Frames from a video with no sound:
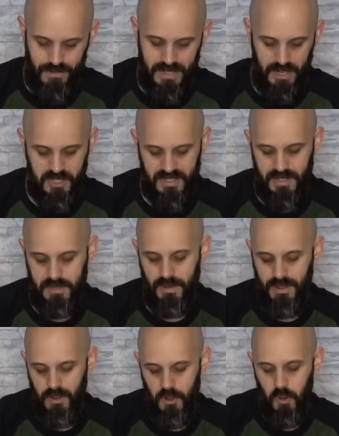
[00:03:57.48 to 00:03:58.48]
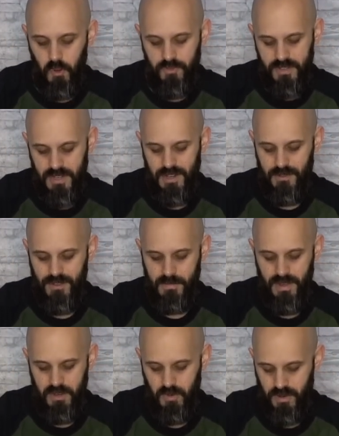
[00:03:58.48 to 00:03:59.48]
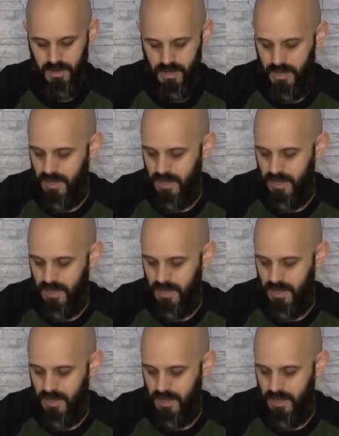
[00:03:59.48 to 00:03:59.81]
wie sag ich das denn jetzt mal, Luft in der Verpackung.